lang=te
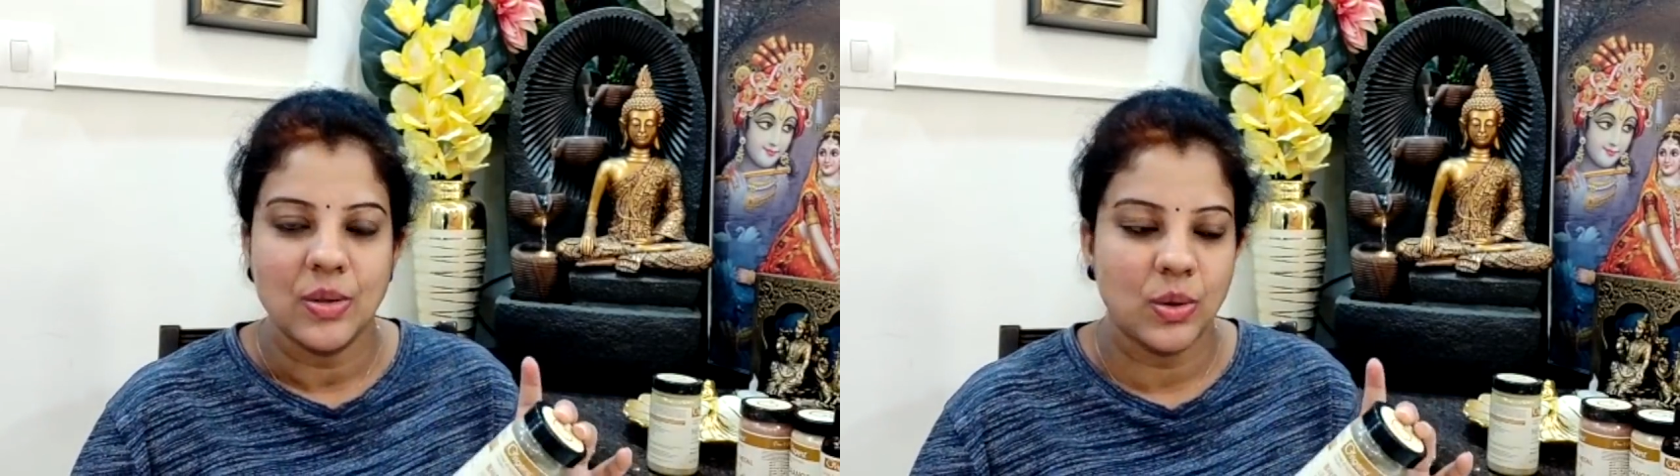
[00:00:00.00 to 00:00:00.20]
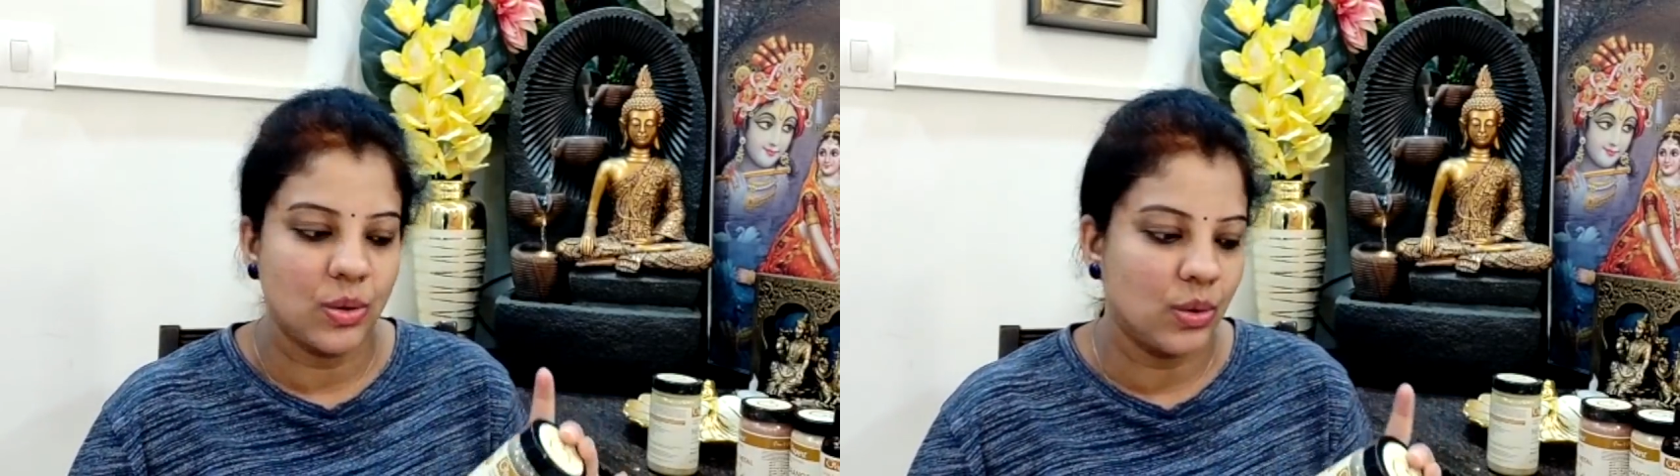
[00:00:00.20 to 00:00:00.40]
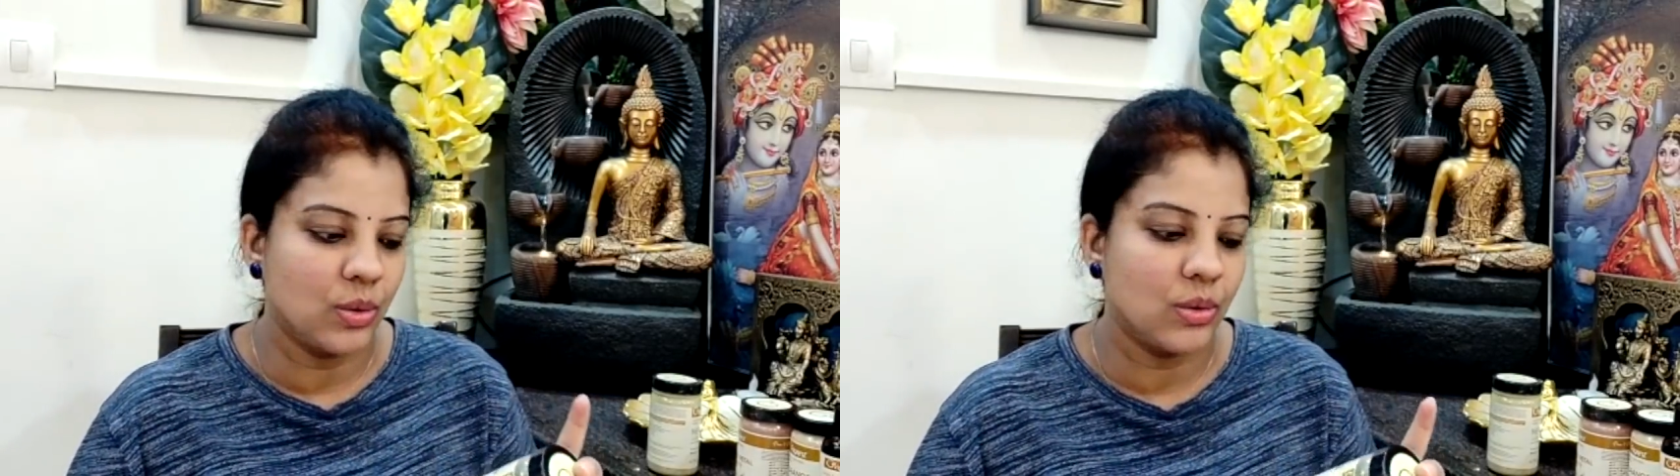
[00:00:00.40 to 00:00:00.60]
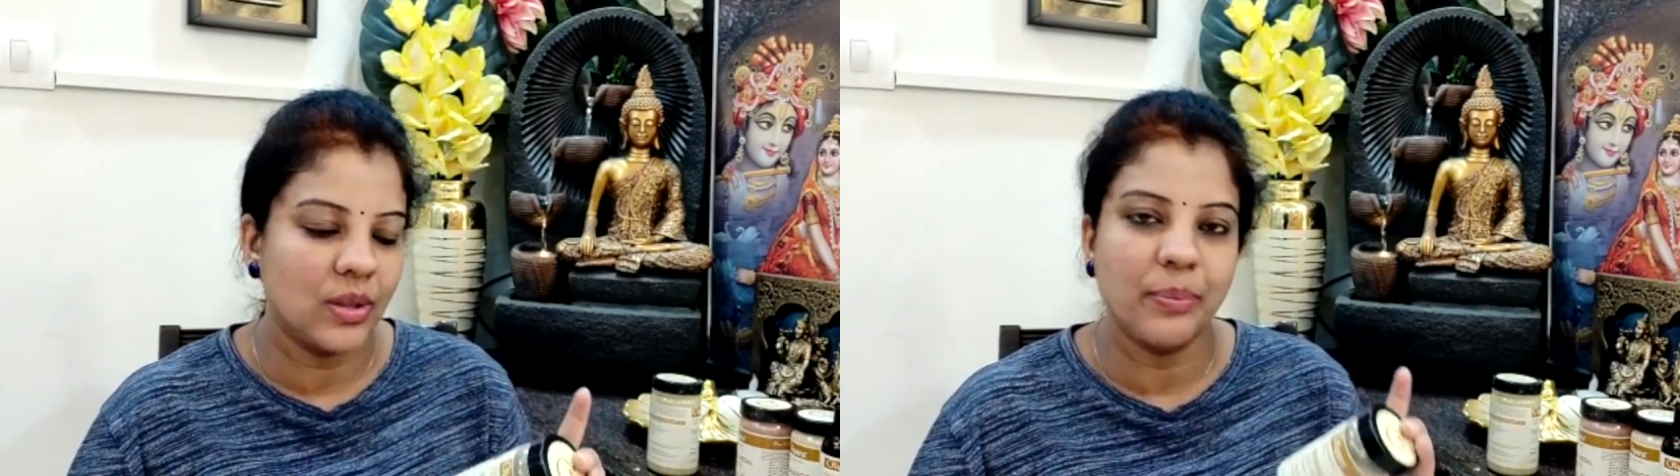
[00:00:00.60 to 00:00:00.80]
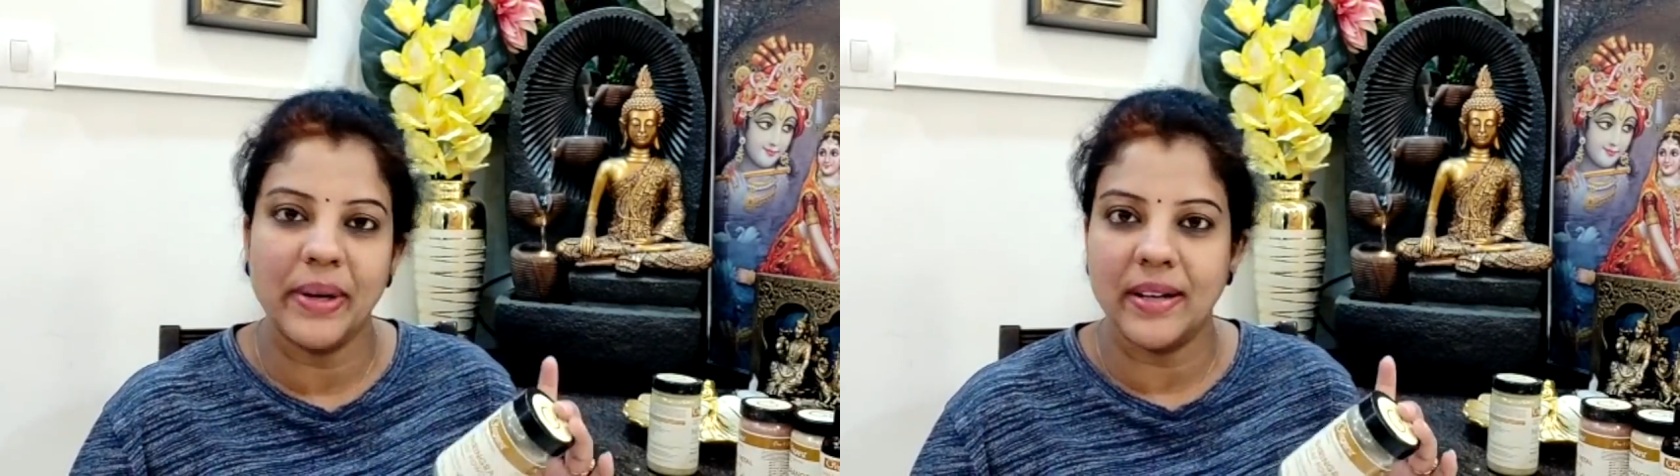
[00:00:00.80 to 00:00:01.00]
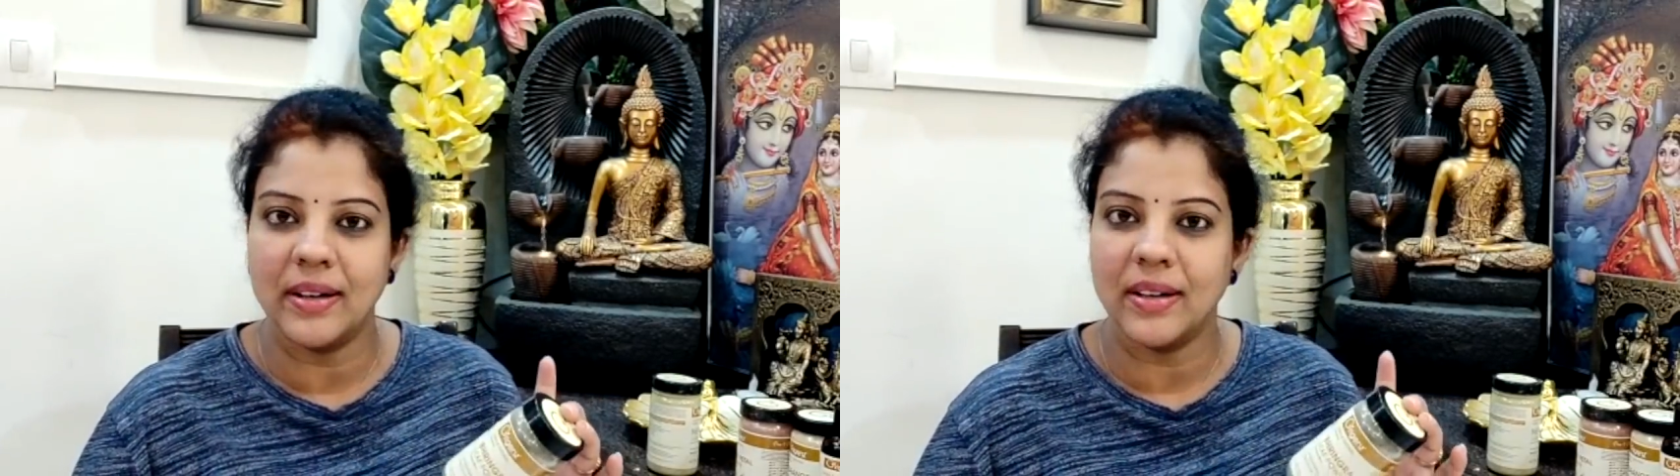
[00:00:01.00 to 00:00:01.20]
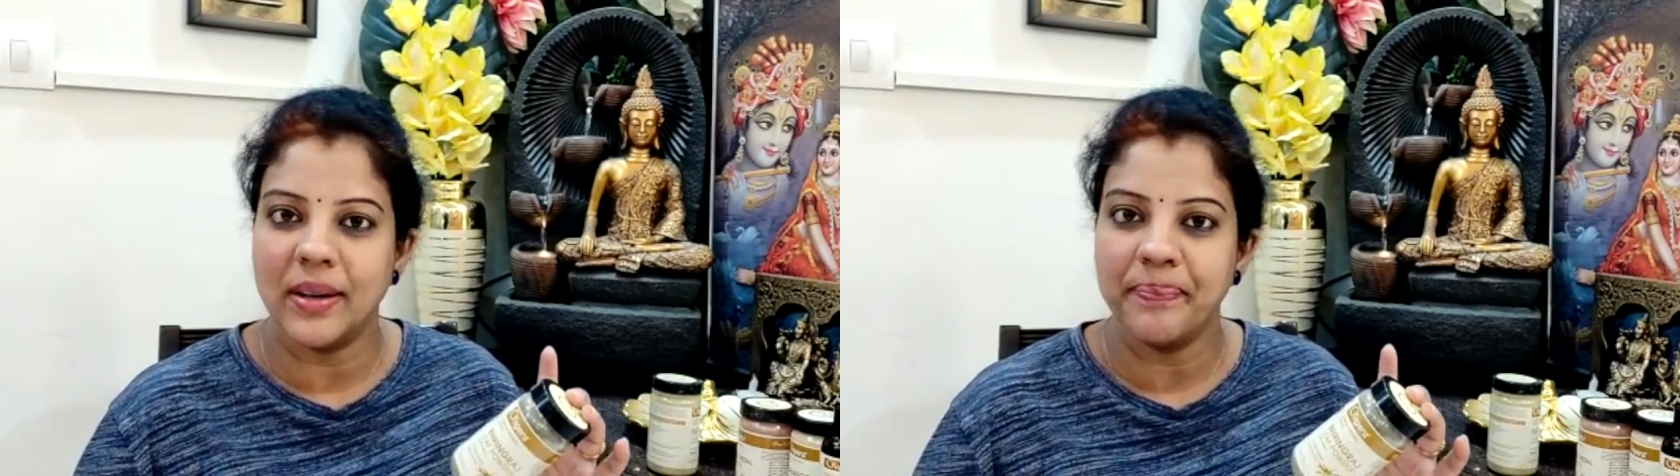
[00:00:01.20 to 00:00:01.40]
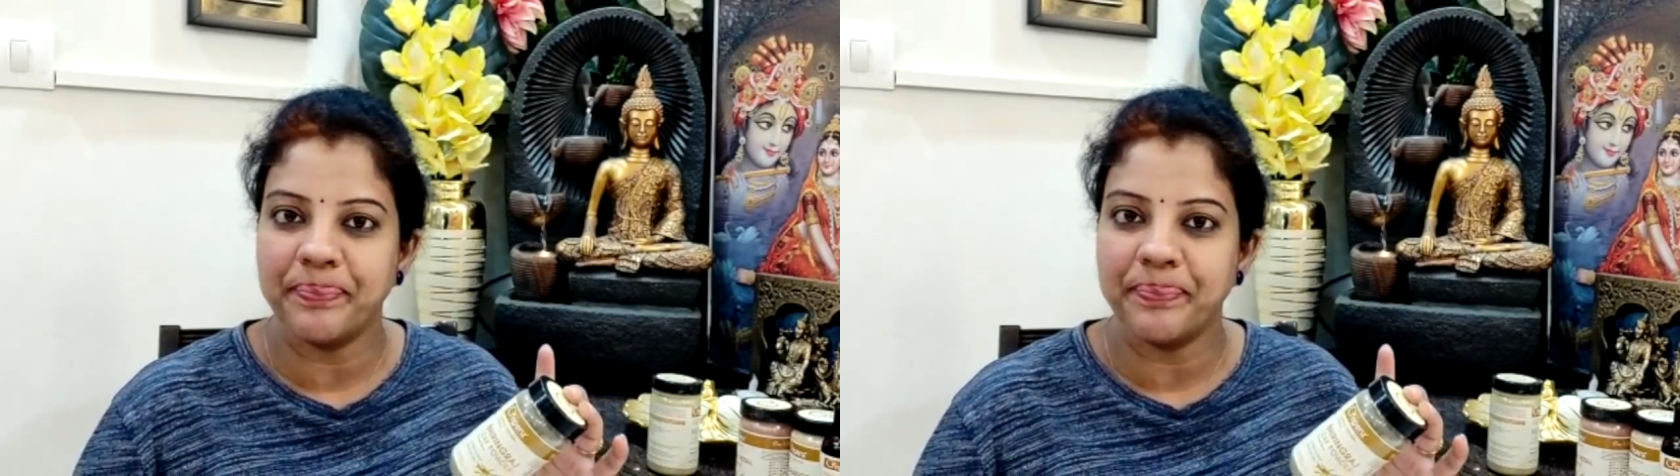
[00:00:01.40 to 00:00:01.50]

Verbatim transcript: సో ఇప్పుడు ఏంటంటే